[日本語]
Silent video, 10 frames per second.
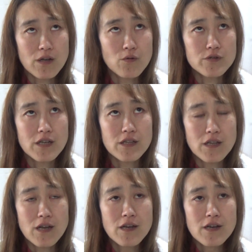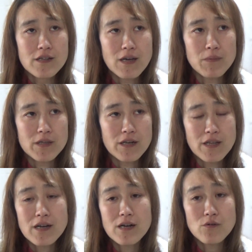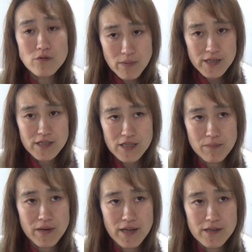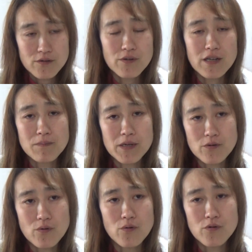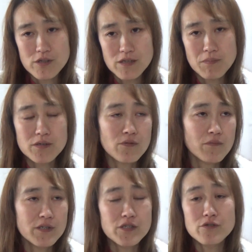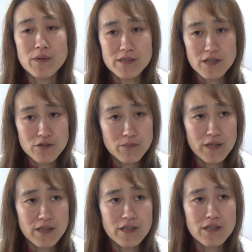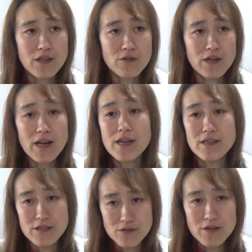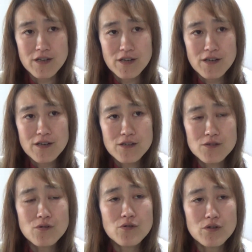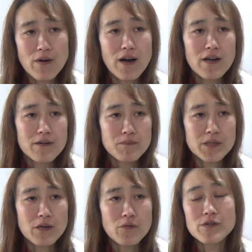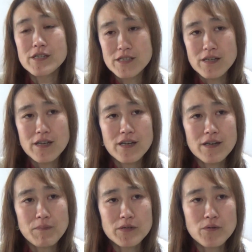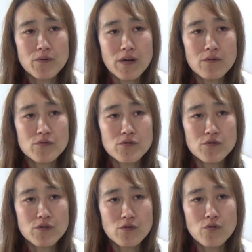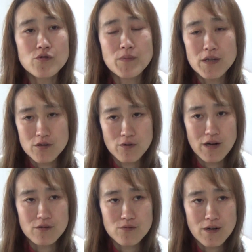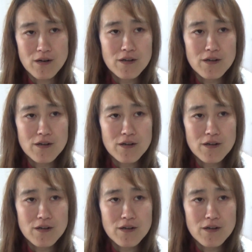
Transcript: い5,000円で貯めたら年間6万円しか貯まらへんその中でパソコン欲しいパソコンが20万30万ってなってきた時に買えへんでしょでそういう時はまた同じ、えー、パソコン買うことによってどういうメリットがあるとか